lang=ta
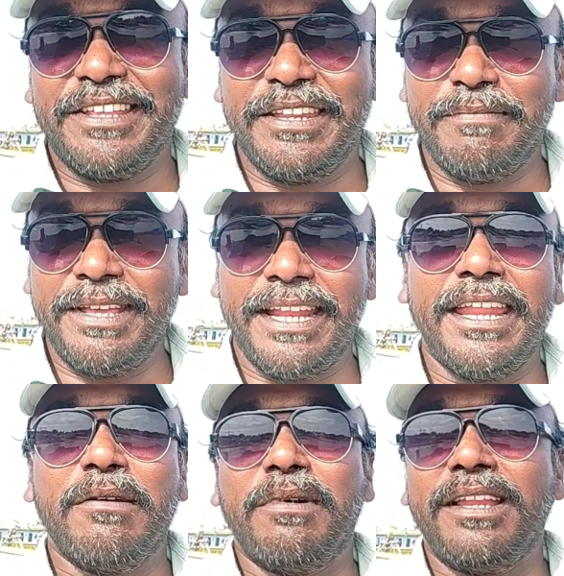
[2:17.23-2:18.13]
இனிமேல்
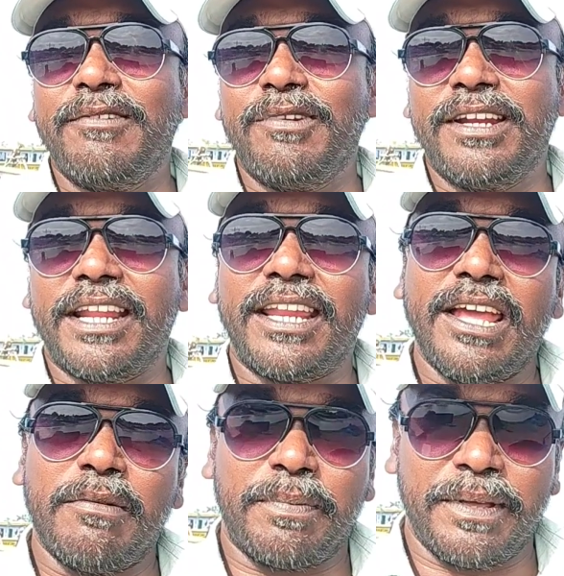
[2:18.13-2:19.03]
என்னைய மாதிரி உள்ள
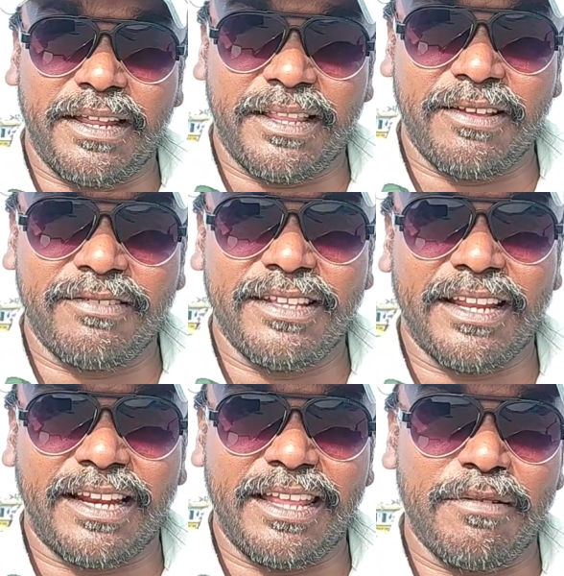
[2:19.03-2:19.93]
நிறையா பேர் அதாவது
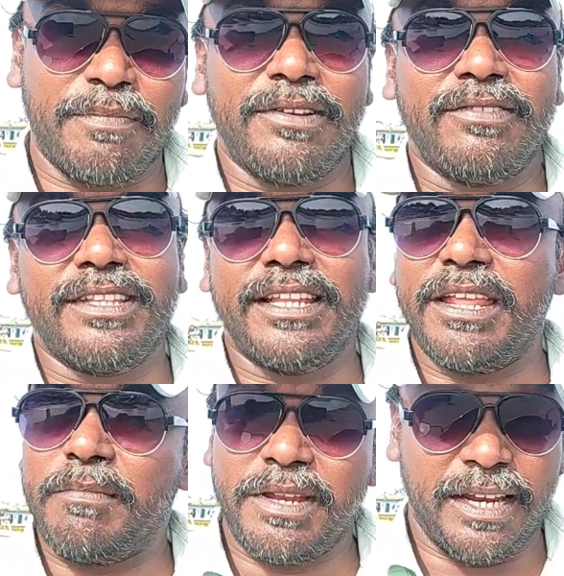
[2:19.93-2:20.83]
நிறையா பேர் வந்து
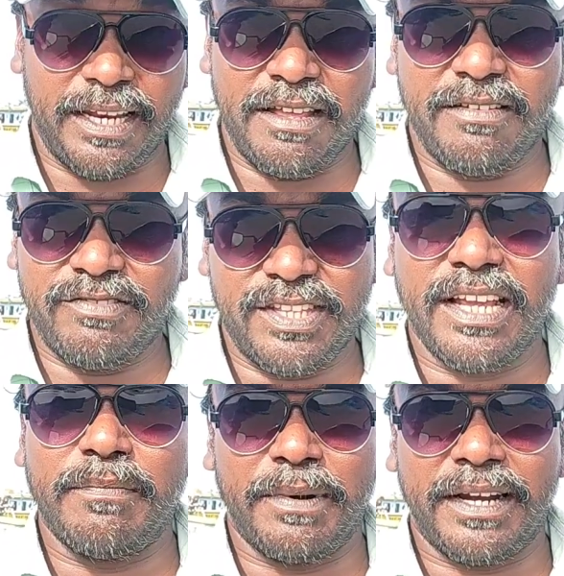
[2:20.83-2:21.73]
என்னைய மாதிரி நிறையா
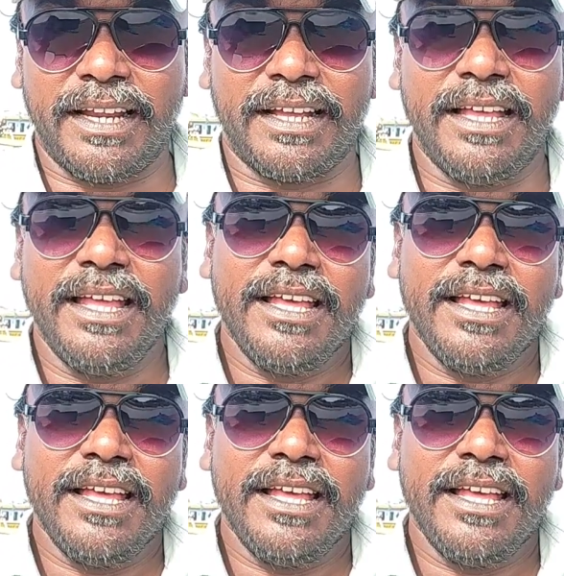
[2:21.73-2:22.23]
விஷயங்கள் பண்ணுறாங்க